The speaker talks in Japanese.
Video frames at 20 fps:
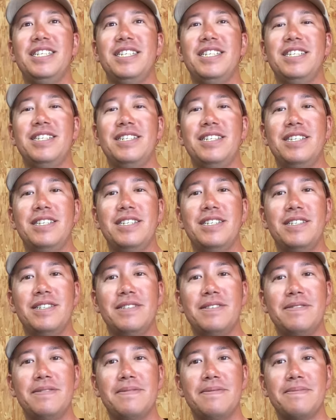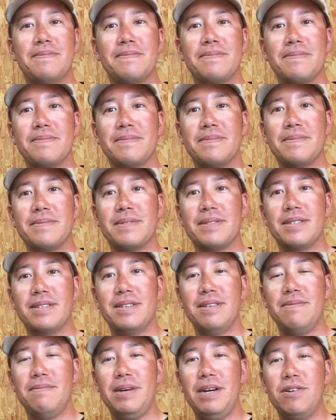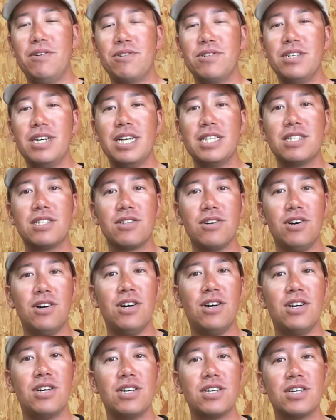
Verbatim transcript: 自分の釣りもはまんないしまあ6月と